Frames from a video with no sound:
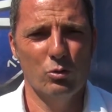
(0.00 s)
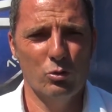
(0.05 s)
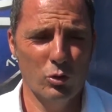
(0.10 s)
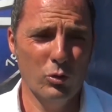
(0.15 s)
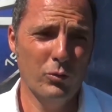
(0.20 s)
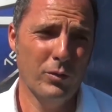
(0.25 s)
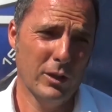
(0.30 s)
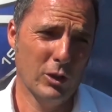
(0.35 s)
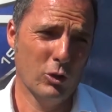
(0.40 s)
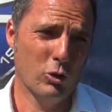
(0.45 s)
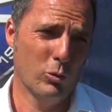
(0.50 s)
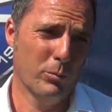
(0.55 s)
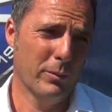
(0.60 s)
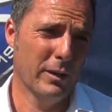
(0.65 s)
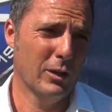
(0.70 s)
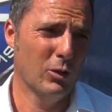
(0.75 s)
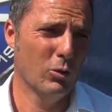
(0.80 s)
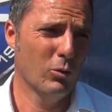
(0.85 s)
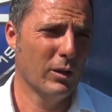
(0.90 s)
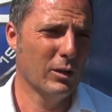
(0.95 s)
giovane,
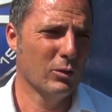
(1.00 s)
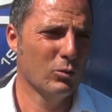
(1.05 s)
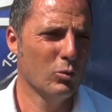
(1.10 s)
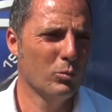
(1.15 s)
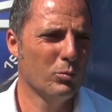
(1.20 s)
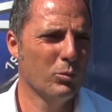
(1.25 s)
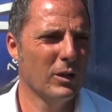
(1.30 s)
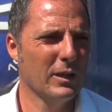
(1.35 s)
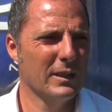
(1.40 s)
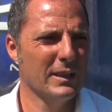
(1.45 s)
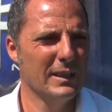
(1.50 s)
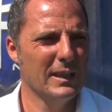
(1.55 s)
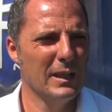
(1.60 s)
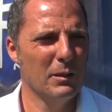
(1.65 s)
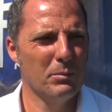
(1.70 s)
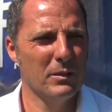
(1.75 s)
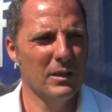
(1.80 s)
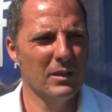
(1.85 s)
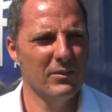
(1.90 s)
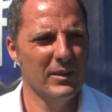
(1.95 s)
come lo è il gruppo anche della
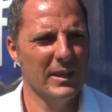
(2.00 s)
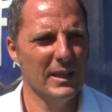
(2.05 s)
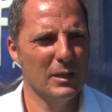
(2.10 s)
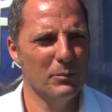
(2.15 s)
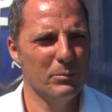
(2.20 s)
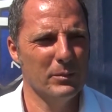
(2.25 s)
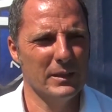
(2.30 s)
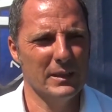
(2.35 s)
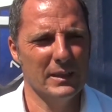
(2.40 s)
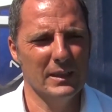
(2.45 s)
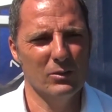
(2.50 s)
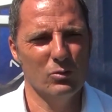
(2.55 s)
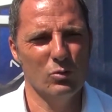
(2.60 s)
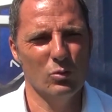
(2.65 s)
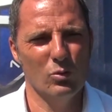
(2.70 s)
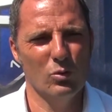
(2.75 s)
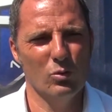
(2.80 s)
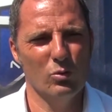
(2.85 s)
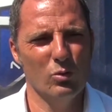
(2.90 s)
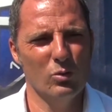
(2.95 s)
primavera, perché
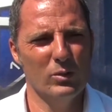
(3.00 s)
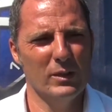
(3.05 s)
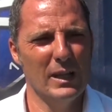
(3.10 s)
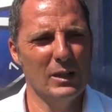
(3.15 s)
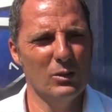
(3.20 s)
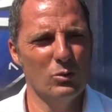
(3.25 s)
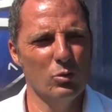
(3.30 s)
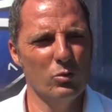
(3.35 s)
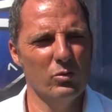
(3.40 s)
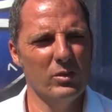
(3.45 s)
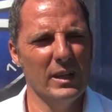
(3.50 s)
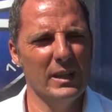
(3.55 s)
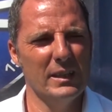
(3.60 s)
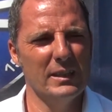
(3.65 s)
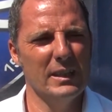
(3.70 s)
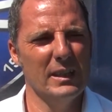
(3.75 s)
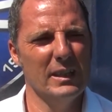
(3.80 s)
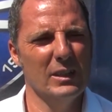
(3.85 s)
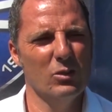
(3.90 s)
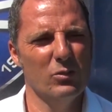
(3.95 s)
sono soltanto
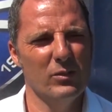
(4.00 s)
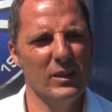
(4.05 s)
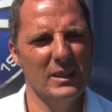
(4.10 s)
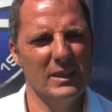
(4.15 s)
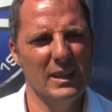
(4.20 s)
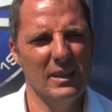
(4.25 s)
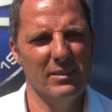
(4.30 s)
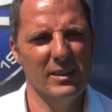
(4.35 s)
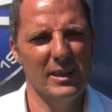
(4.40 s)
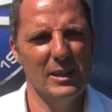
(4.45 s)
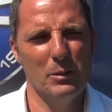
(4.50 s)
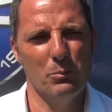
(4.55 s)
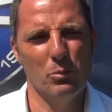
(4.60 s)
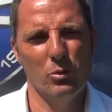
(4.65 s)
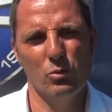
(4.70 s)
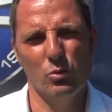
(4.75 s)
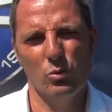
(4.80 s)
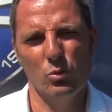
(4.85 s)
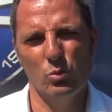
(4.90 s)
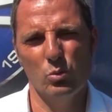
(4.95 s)
7 i 97, poi
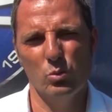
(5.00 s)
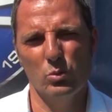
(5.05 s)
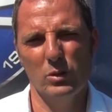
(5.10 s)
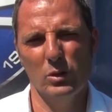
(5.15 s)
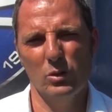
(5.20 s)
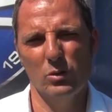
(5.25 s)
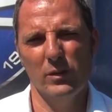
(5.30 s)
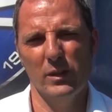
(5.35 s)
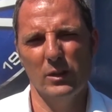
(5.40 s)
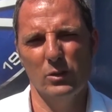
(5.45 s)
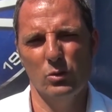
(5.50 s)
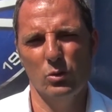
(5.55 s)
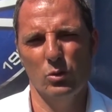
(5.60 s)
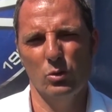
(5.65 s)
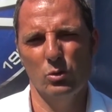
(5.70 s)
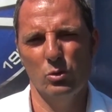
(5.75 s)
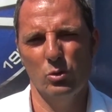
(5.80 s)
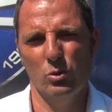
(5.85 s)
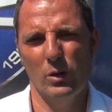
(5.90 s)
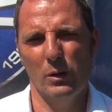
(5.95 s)
sono tutti
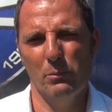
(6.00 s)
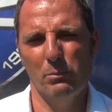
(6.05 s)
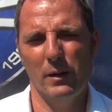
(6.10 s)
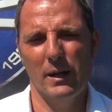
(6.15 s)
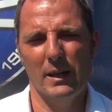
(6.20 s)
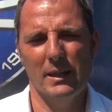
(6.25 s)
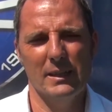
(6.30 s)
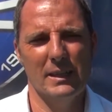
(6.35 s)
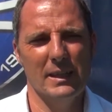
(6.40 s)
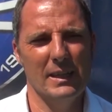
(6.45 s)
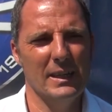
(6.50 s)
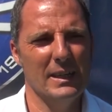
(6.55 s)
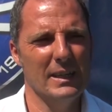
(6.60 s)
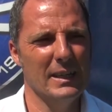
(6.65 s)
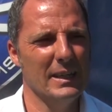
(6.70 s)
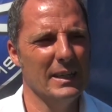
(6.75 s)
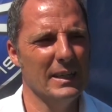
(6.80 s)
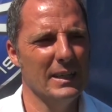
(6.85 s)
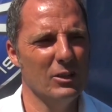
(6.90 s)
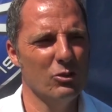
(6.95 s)
98, a
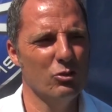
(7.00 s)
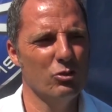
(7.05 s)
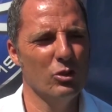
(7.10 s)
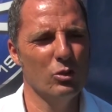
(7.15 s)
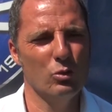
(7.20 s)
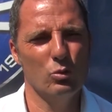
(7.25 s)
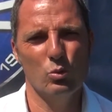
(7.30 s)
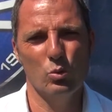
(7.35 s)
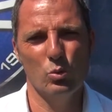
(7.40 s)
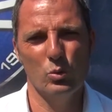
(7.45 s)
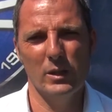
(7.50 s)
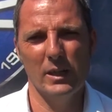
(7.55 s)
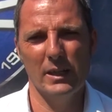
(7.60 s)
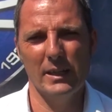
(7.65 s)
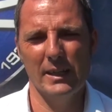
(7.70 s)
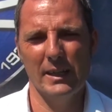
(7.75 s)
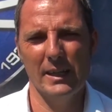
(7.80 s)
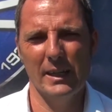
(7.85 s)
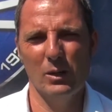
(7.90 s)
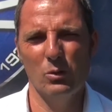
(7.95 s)
parte Centuria
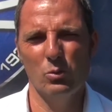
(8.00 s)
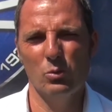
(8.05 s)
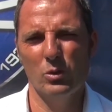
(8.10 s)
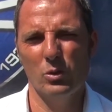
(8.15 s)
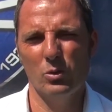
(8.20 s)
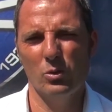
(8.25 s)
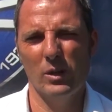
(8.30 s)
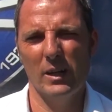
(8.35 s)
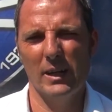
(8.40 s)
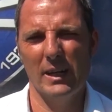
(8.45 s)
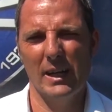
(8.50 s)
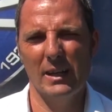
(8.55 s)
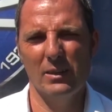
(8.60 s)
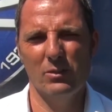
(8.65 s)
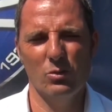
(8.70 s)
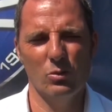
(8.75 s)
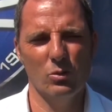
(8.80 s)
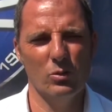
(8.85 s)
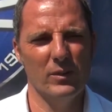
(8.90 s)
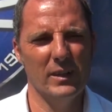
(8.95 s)
che è l'unico
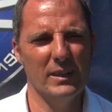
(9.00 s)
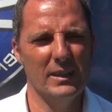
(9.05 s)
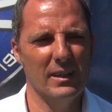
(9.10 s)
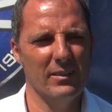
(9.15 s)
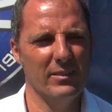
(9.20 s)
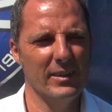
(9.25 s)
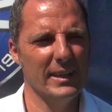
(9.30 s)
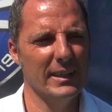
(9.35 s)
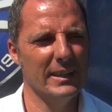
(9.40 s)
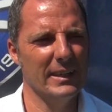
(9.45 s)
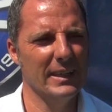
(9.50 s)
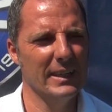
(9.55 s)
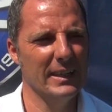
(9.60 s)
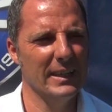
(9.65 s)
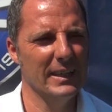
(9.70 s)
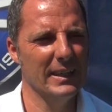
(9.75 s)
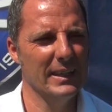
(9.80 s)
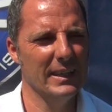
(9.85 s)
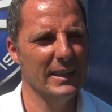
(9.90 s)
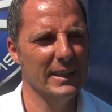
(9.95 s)
ragazzo 96
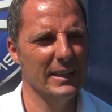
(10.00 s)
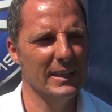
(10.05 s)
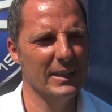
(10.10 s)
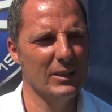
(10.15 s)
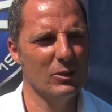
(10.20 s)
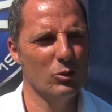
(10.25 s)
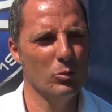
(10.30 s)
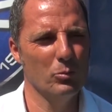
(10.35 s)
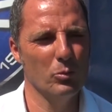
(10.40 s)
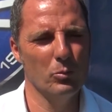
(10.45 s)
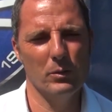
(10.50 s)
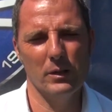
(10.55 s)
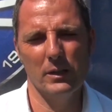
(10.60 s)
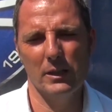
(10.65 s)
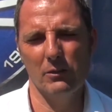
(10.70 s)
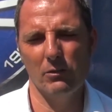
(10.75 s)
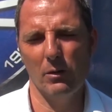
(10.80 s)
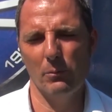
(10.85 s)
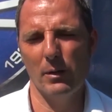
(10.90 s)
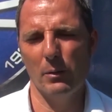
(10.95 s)
che come
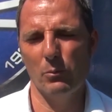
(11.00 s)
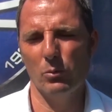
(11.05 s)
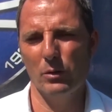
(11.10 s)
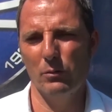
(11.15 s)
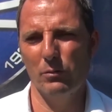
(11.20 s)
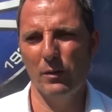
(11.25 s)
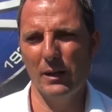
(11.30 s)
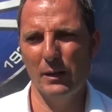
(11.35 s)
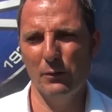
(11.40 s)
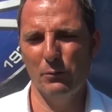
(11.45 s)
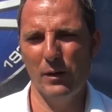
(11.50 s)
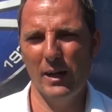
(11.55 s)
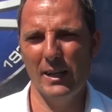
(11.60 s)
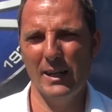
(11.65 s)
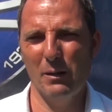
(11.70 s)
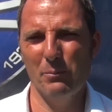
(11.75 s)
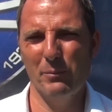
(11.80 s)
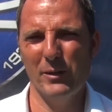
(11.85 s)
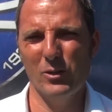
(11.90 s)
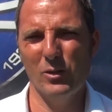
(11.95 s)
obiettivo abbiamo di fargli
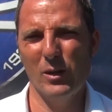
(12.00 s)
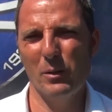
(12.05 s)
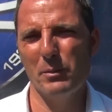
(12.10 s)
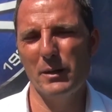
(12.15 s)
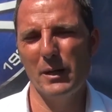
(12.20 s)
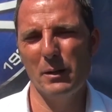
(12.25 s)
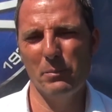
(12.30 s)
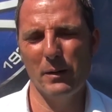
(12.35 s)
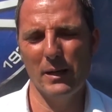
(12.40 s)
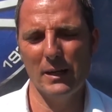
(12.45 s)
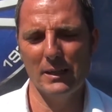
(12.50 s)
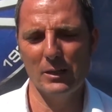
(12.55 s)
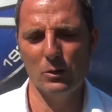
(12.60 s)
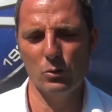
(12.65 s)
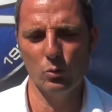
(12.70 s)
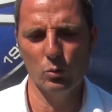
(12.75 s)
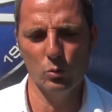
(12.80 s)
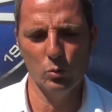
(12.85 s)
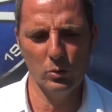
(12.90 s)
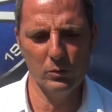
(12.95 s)
fare almeno la prima parte
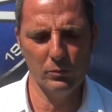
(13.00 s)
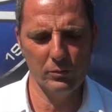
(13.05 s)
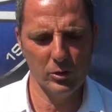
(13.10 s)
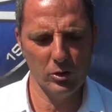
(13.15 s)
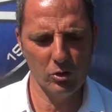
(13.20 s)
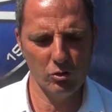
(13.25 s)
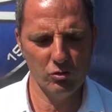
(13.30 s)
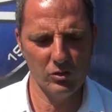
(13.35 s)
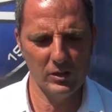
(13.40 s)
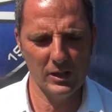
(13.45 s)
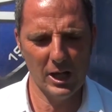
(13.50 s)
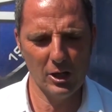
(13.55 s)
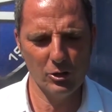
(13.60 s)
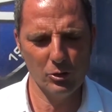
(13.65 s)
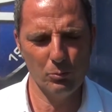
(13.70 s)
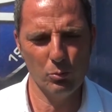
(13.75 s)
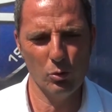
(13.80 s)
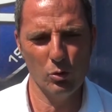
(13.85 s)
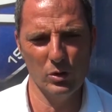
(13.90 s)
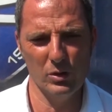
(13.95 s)
con noi fino a gennaio
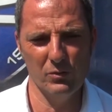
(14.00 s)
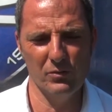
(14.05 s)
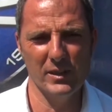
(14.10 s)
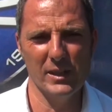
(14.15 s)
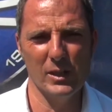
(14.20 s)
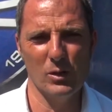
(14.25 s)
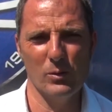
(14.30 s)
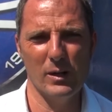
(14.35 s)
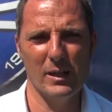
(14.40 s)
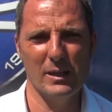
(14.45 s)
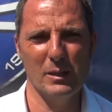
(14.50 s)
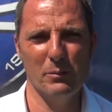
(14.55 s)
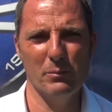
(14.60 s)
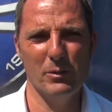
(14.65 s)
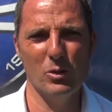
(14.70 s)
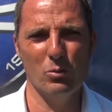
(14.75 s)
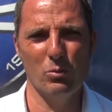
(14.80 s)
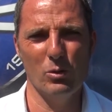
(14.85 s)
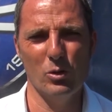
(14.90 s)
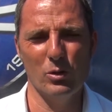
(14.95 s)
e poi vedere un
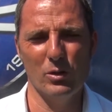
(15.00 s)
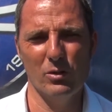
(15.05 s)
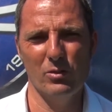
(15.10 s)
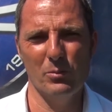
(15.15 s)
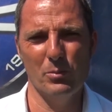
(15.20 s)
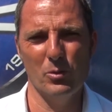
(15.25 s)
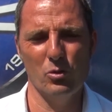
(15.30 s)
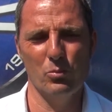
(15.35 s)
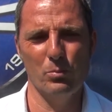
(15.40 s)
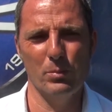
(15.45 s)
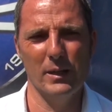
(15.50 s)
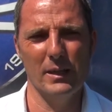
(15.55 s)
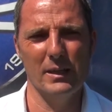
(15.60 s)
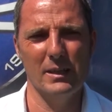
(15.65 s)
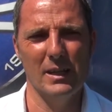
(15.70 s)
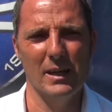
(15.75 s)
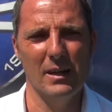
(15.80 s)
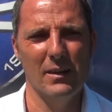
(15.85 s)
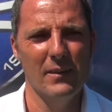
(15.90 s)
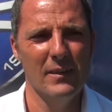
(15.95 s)
attimino quello che si
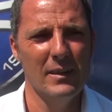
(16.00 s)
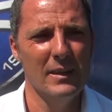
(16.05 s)
prospetta.